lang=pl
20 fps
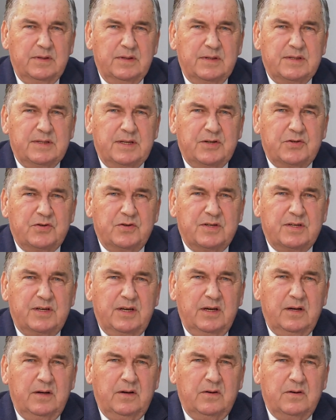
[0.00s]
y,
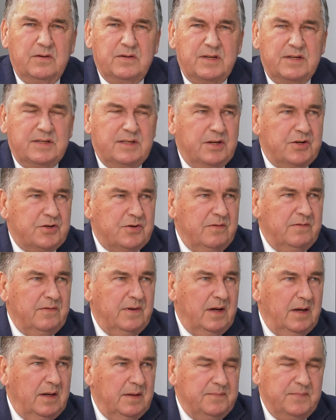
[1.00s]
staszowskiego, ze
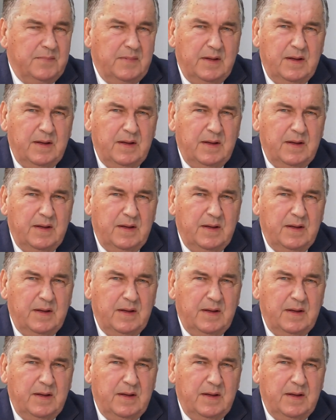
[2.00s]
Staszowa.